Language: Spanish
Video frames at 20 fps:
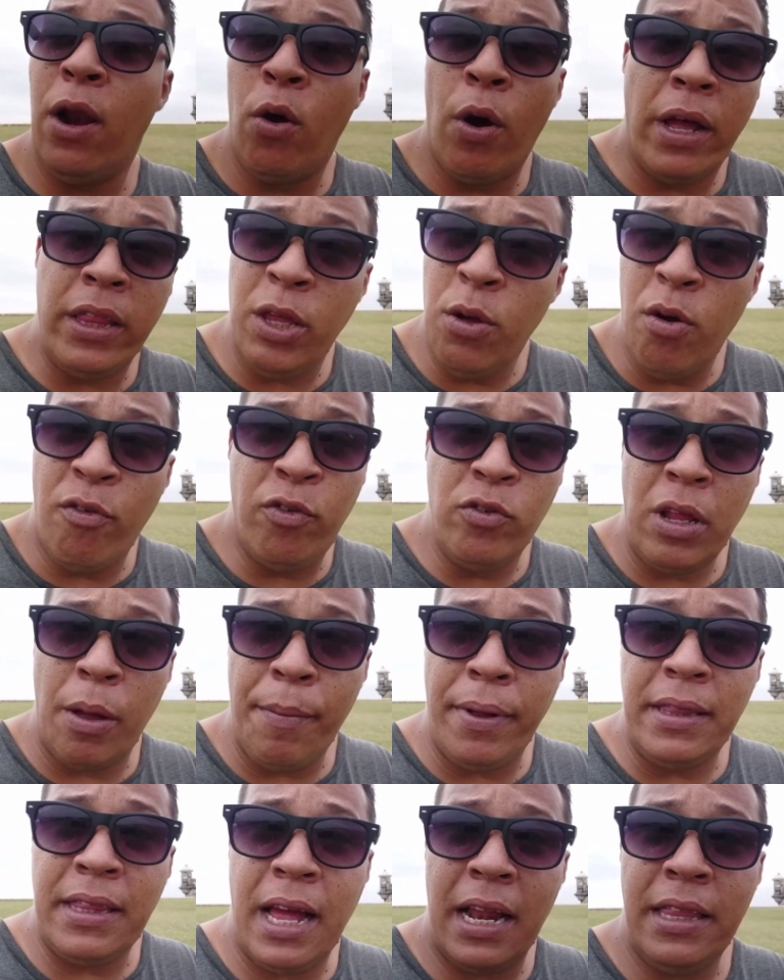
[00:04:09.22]
el objetivo
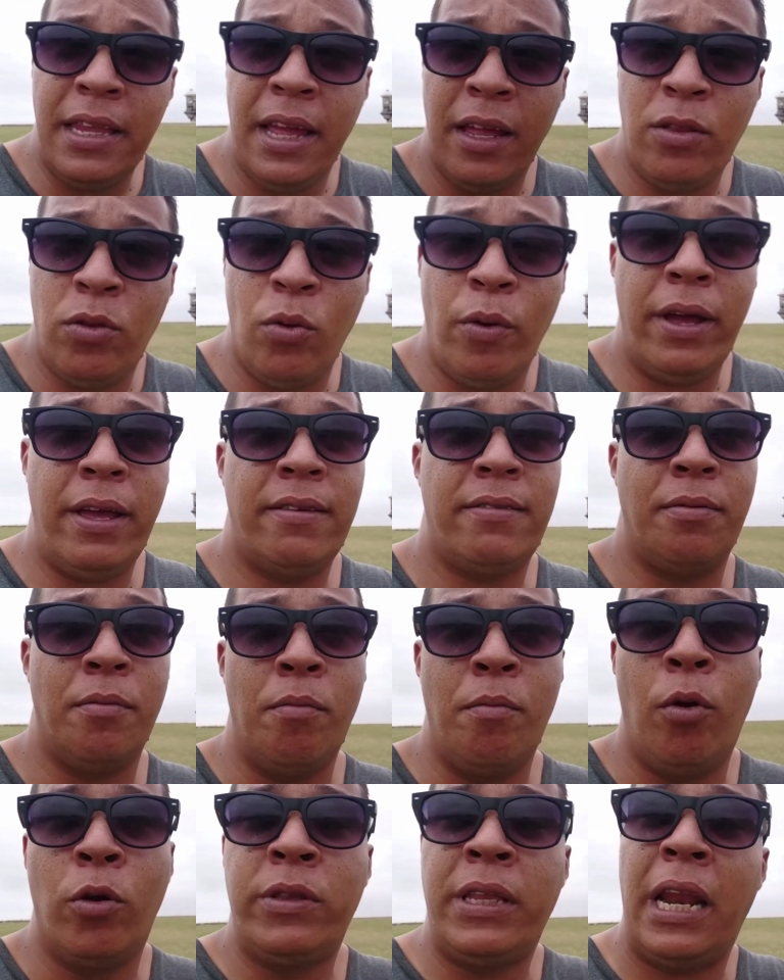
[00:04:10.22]
fundamental de esto es
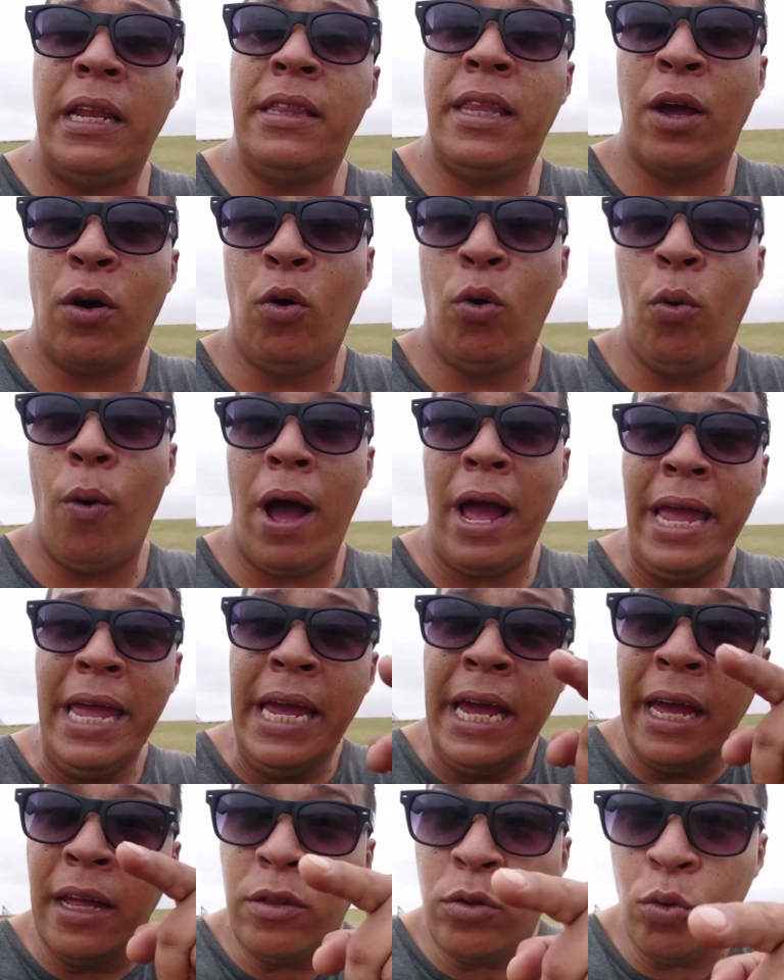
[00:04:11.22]
mostrarte Cuba y
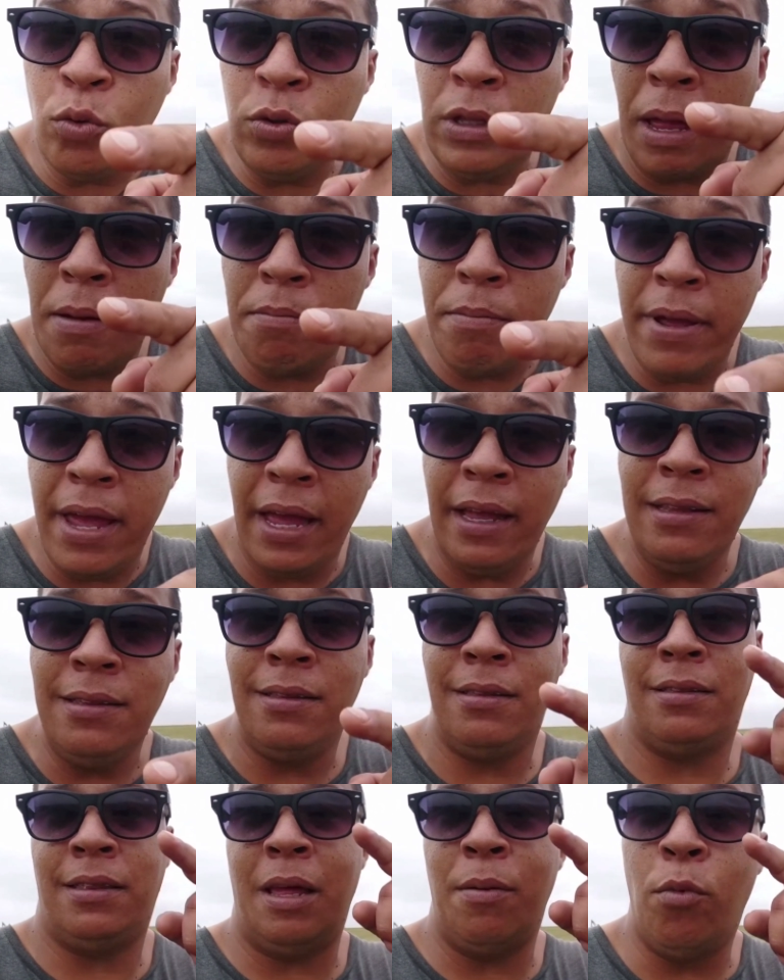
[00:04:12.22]
que tú también
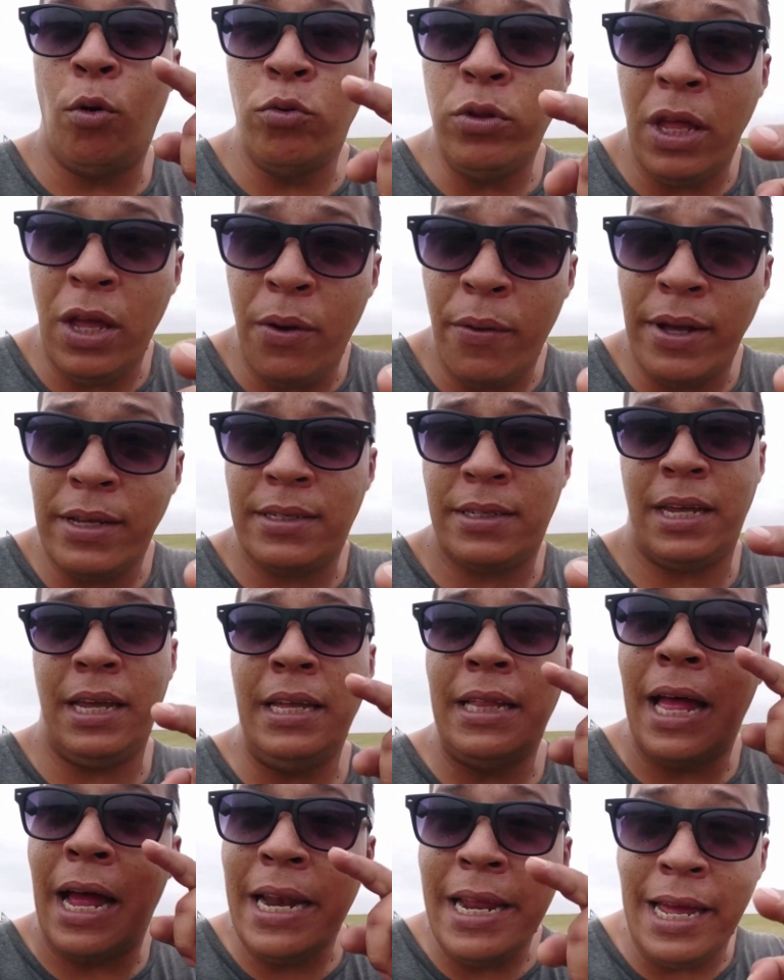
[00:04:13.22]
te motives y
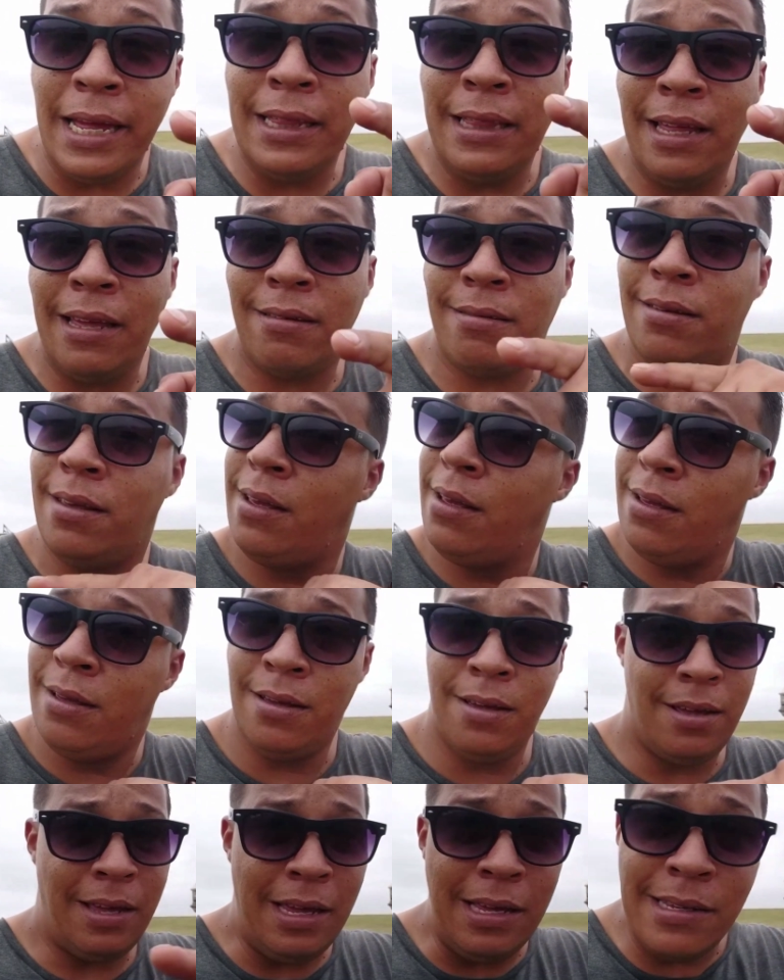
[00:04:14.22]
te alientes
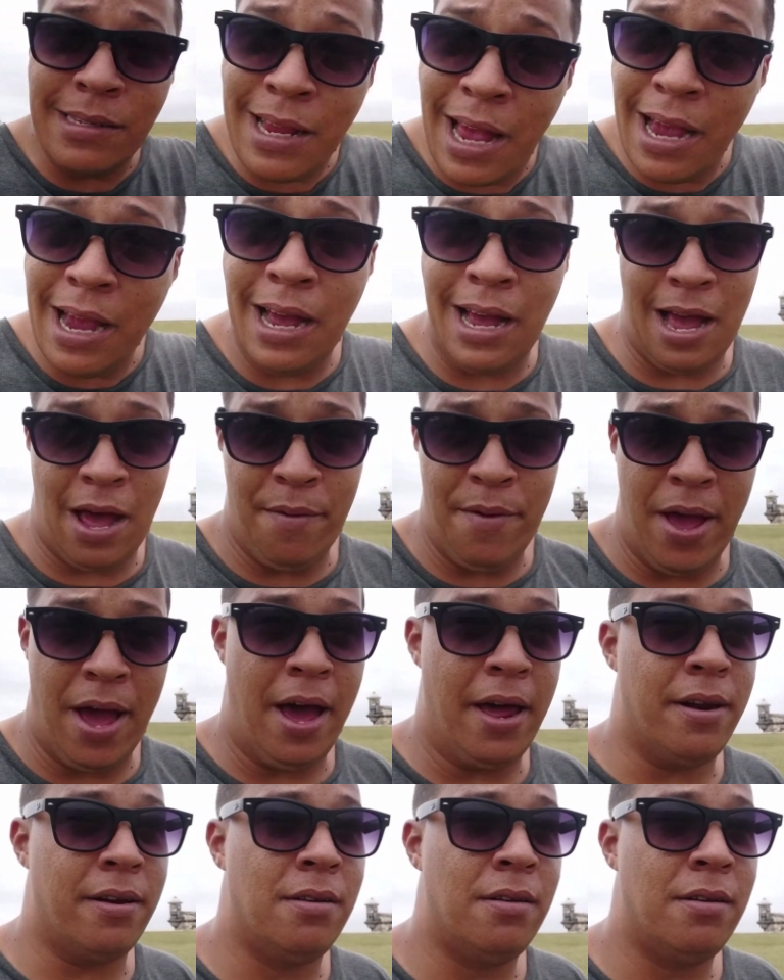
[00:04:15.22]
y salgas a viajar.